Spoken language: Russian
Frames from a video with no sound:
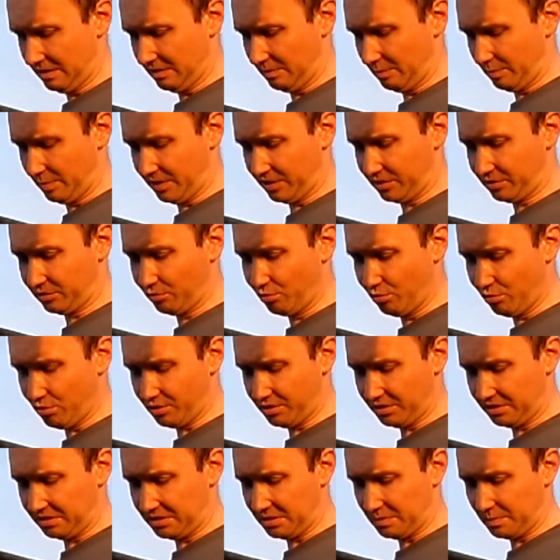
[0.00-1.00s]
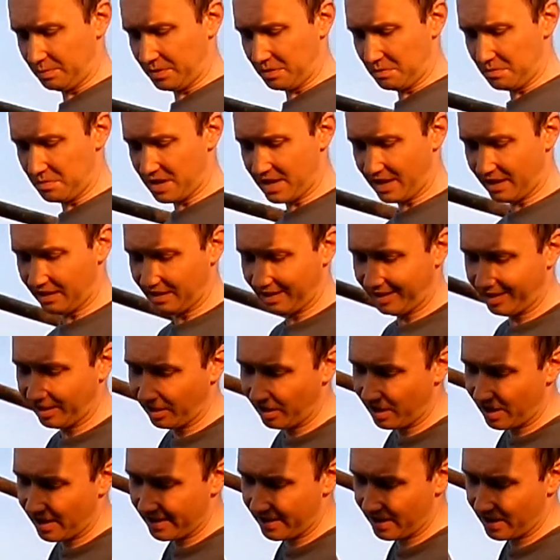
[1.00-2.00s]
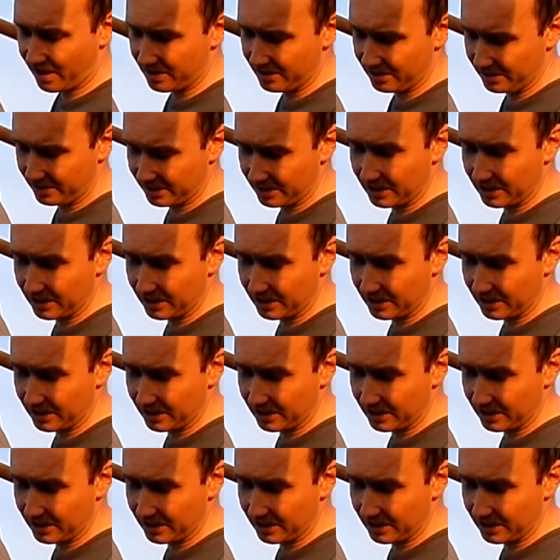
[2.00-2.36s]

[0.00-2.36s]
при скорости примерно края